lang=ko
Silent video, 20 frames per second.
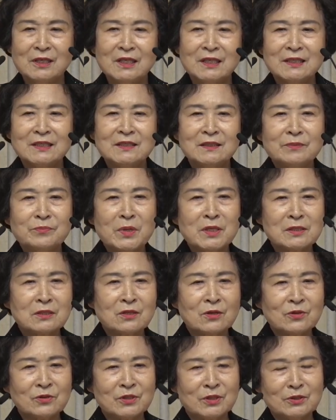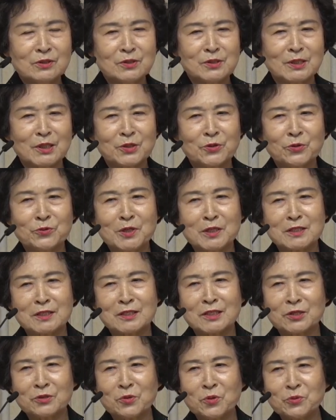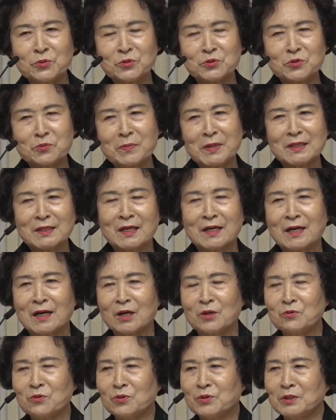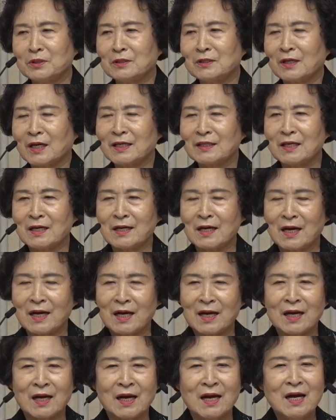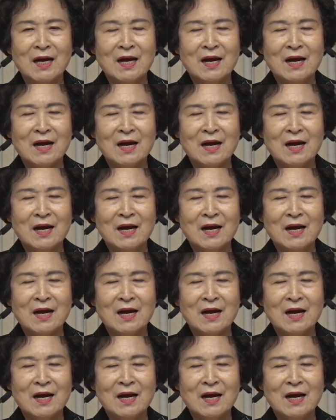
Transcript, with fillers: 그러면서 저는 이제 교회에서 성교원도 좀 맡아가 하고 일을 하다가